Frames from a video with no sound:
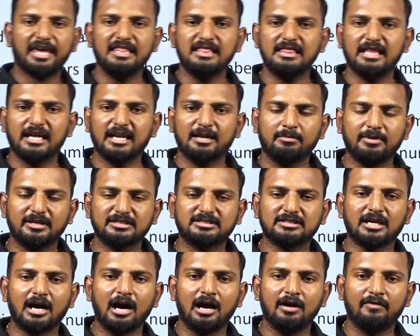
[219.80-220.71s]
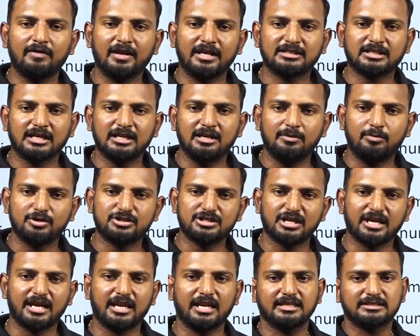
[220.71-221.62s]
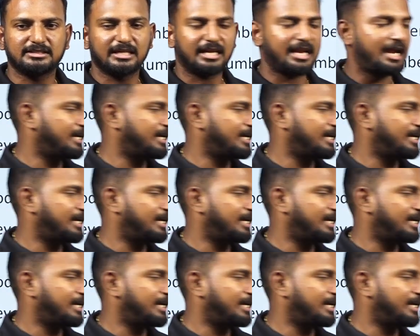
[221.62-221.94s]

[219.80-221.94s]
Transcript: இந்த நம்பர்ஸ்க்கு ஆவரேஜ் கண்டுபிடிச்சா என்ன சார்